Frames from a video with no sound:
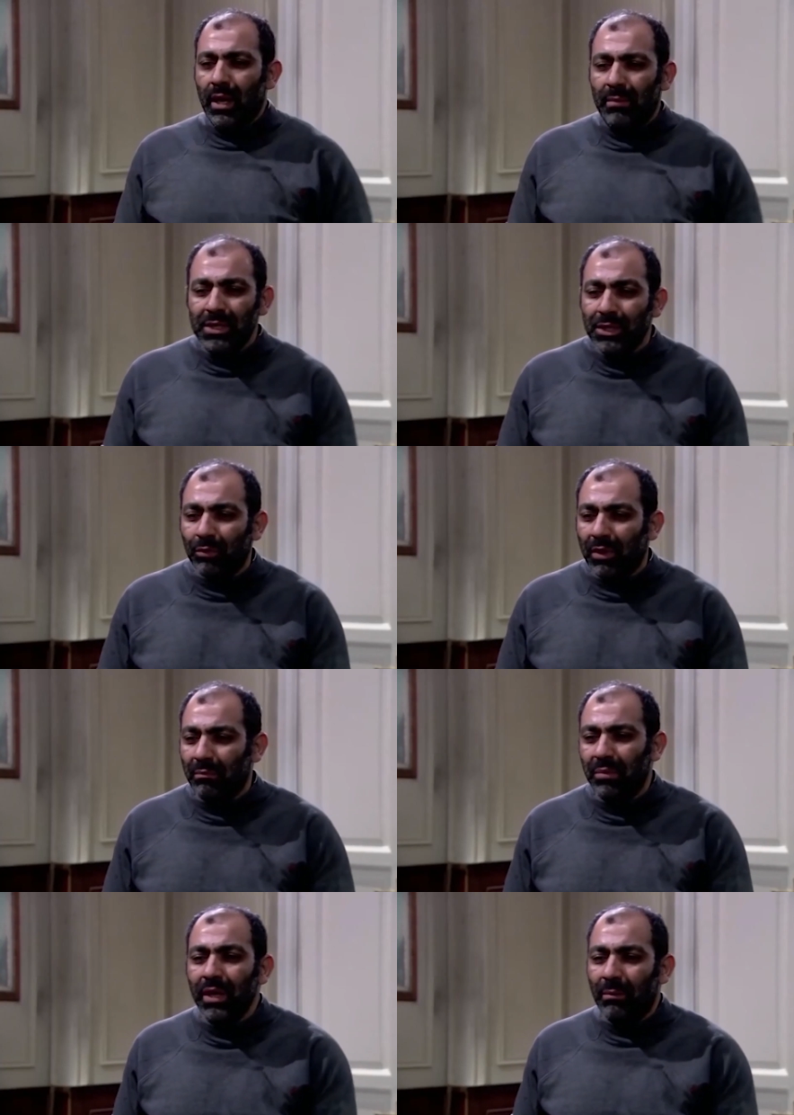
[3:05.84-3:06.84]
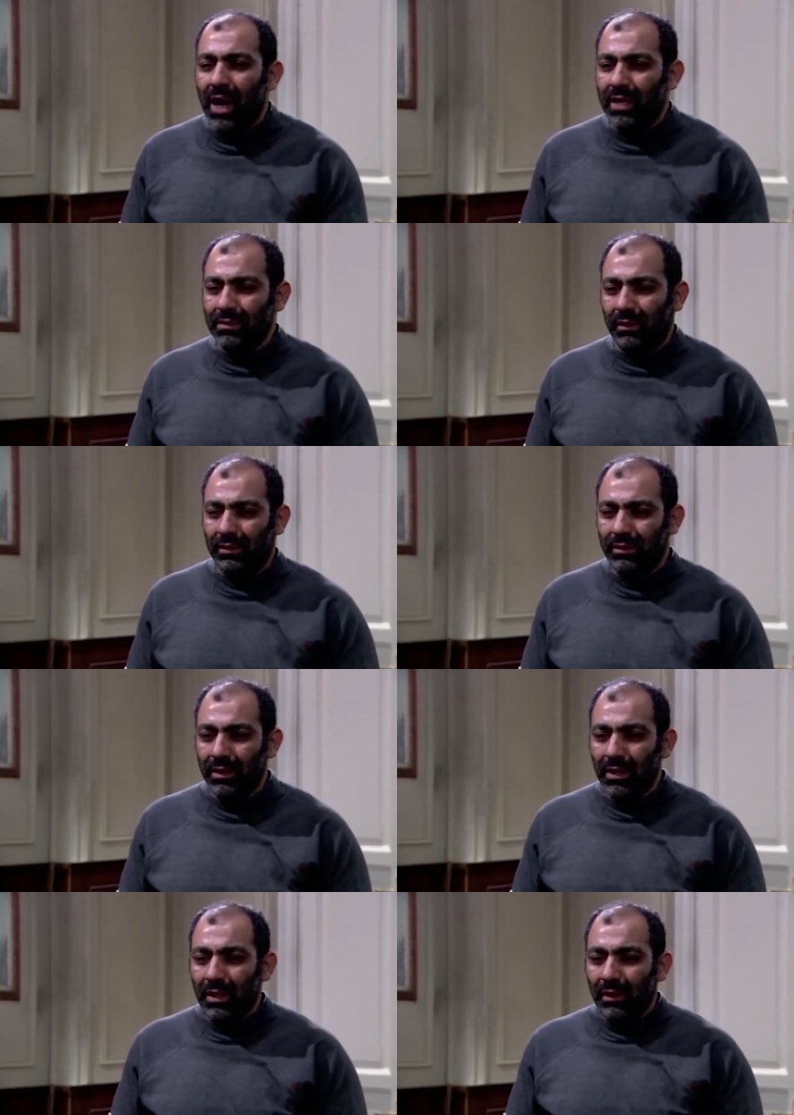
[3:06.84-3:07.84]
يا باشا وربنا ما حصل
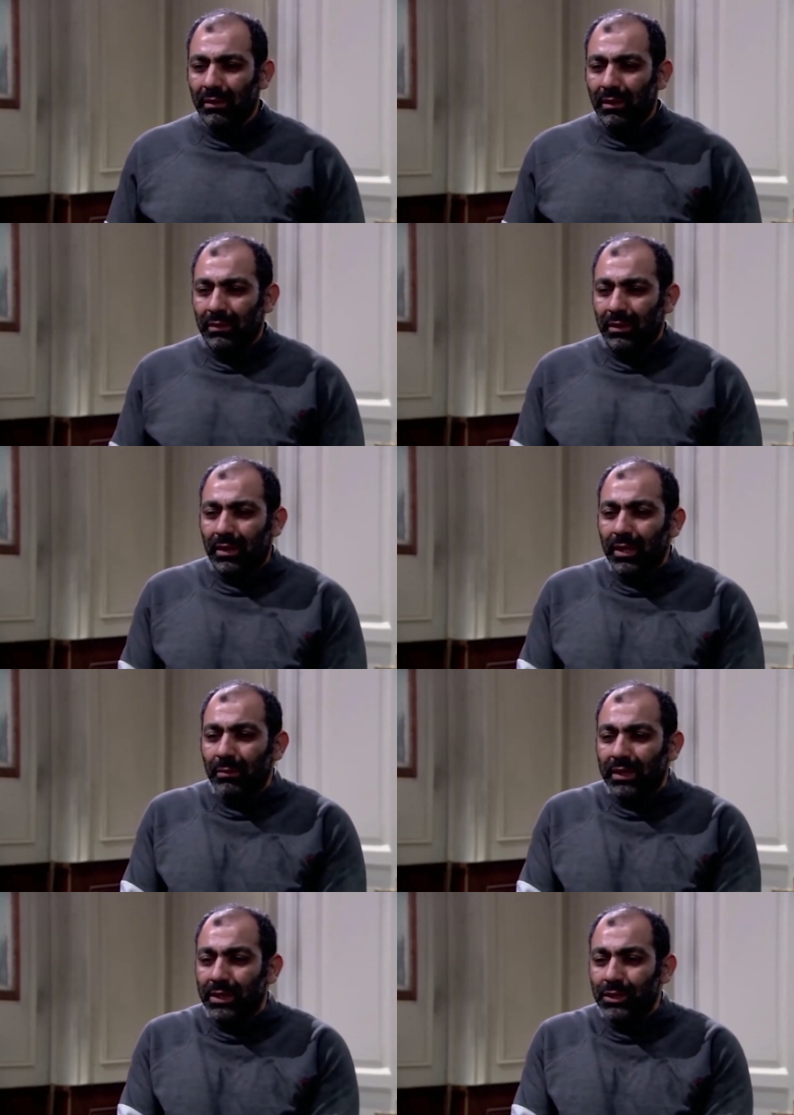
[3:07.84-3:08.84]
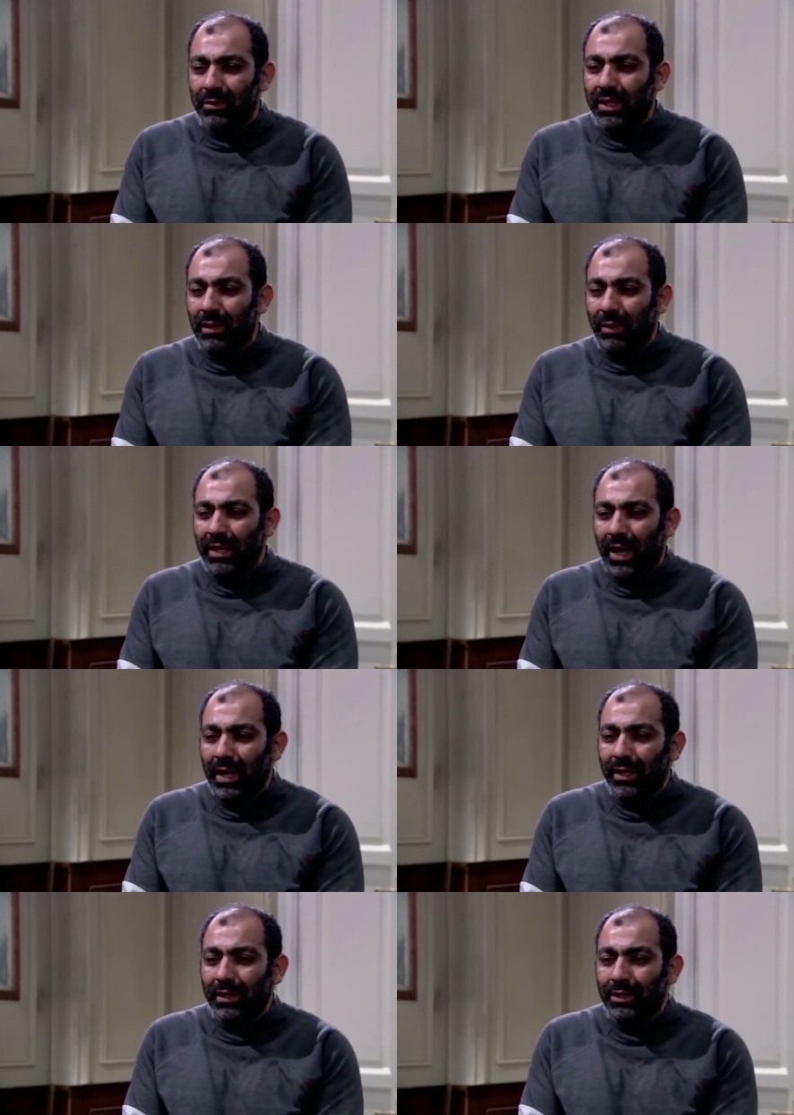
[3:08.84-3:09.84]
الراجل ما طلعش مننا باي
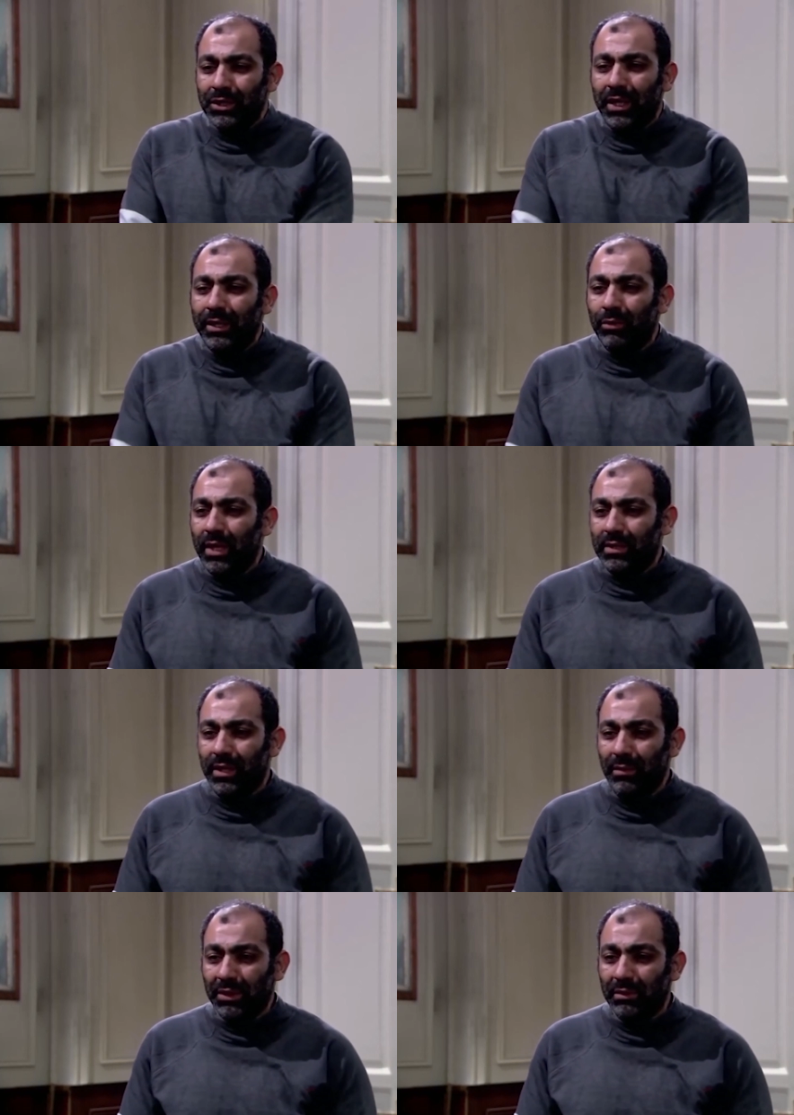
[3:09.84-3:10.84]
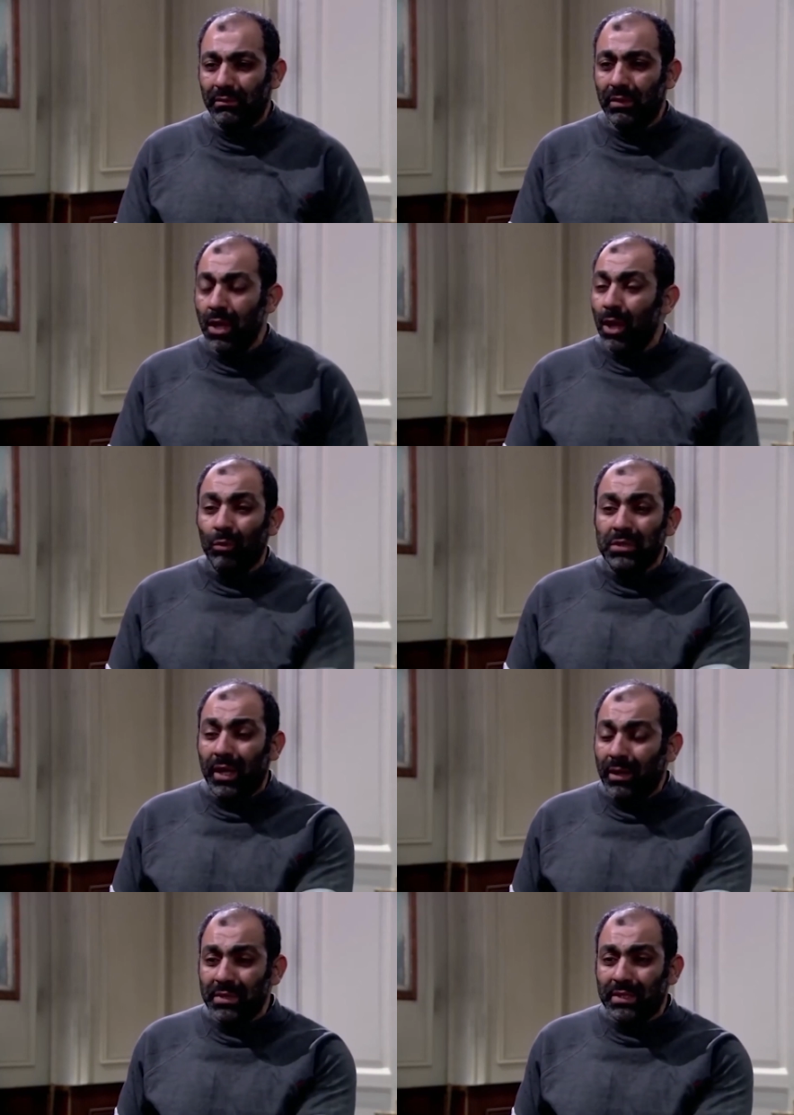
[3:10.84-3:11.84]
حاجه غير الشكل والاسامي
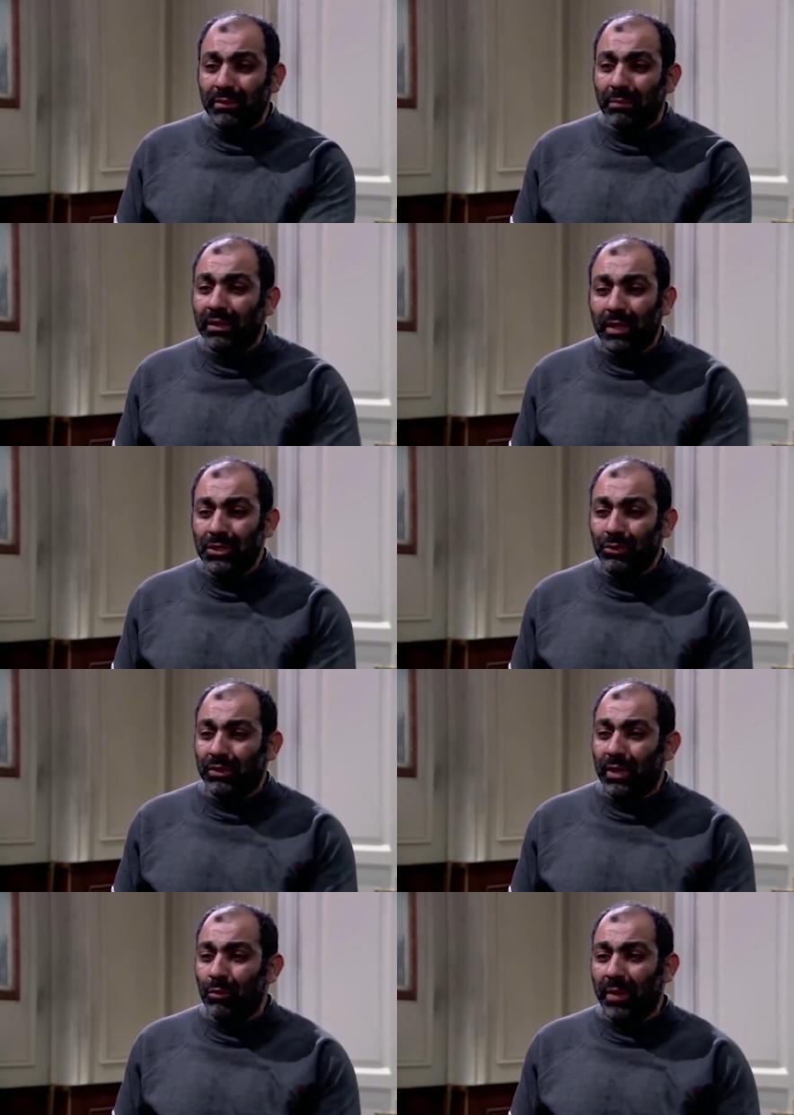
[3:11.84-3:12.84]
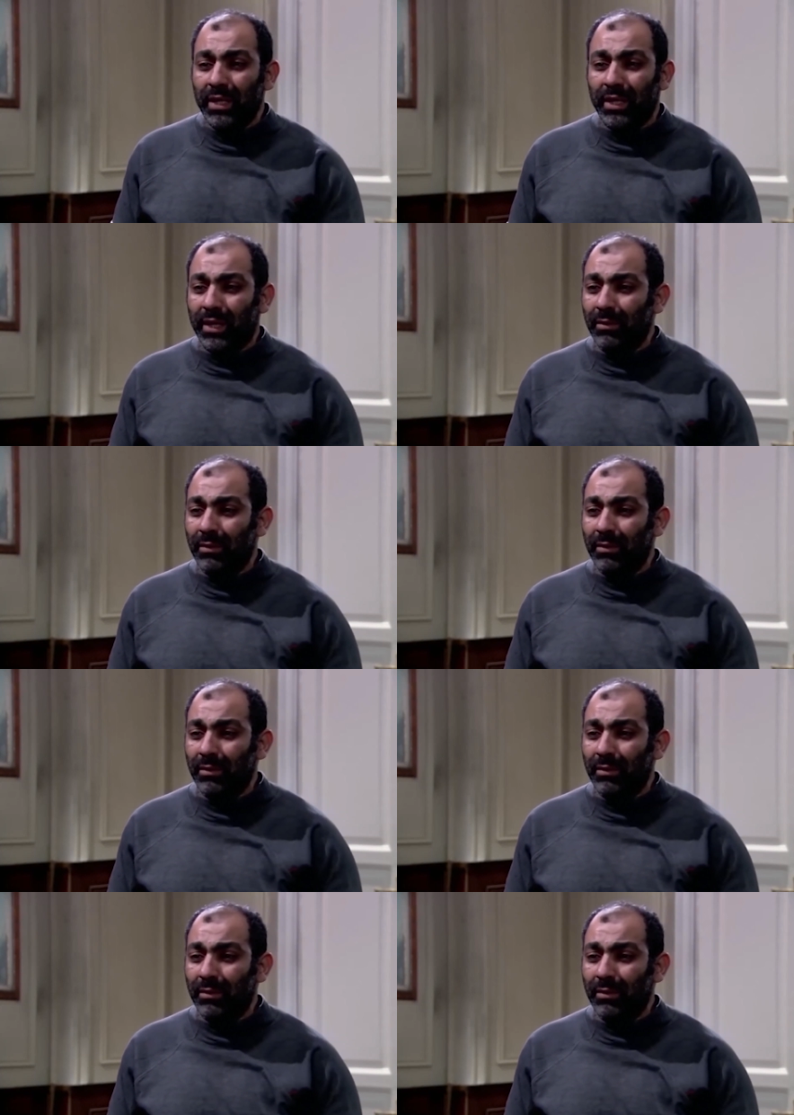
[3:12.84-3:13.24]
وصلاح بالذات ما نطقش قدامه باي